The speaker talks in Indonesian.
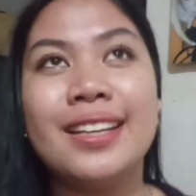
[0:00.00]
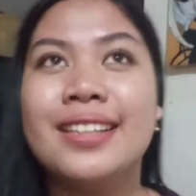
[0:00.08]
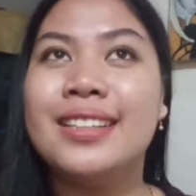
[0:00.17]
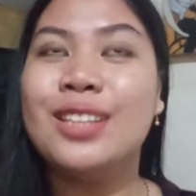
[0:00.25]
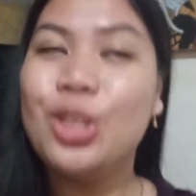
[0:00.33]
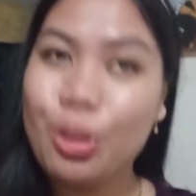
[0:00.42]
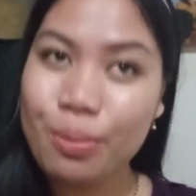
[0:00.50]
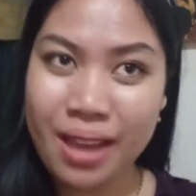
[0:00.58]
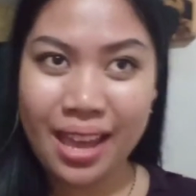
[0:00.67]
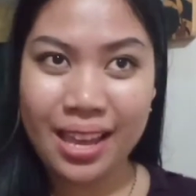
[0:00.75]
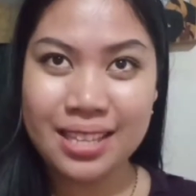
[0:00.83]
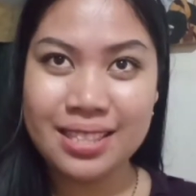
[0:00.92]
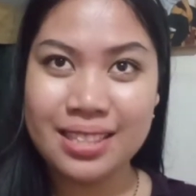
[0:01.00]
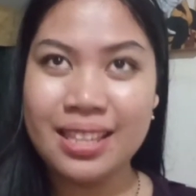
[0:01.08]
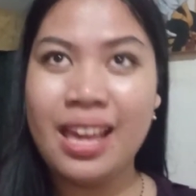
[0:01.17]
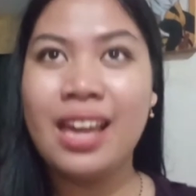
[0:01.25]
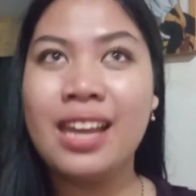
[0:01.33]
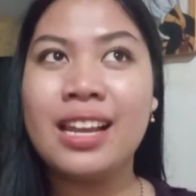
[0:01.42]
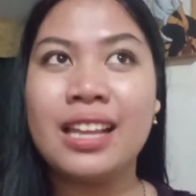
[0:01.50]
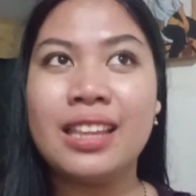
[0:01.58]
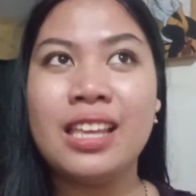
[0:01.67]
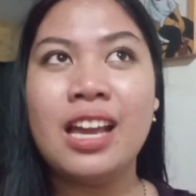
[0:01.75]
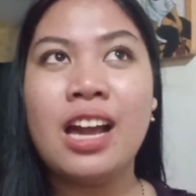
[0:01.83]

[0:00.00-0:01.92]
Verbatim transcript: tutup guys dan katanya